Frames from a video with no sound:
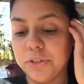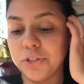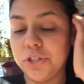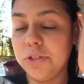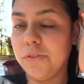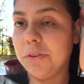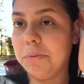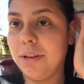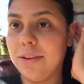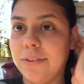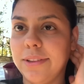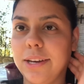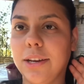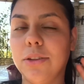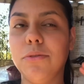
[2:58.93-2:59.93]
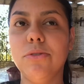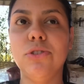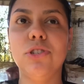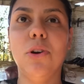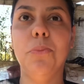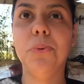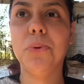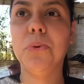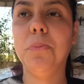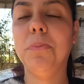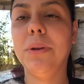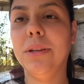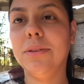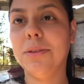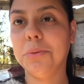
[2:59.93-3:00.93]
gente, tive que me levantar aqui do chão porque o
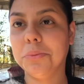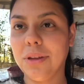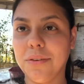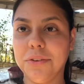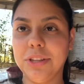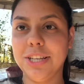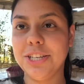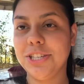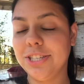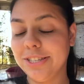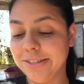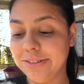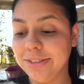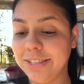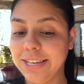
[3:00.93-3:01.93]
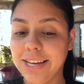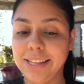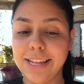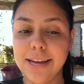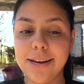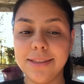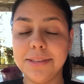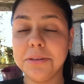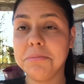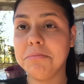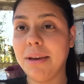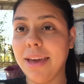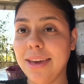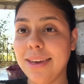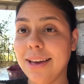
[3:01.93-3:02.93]
preto não tava deixando e a Lara
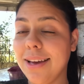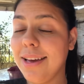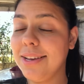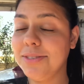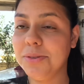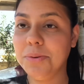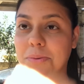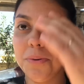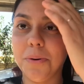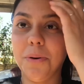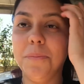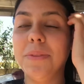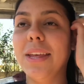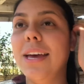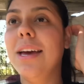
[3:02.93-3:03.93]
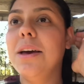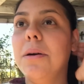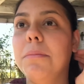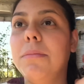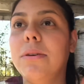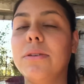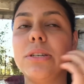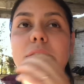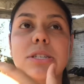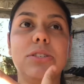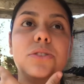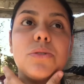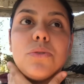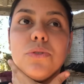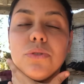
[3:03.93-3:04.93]
também. Ai, socorro. Bom,
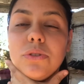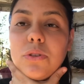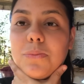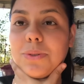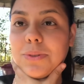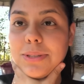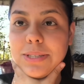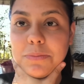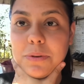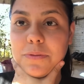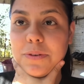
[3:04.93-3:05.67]
gente, hoje eu tenho umas coisinhas pra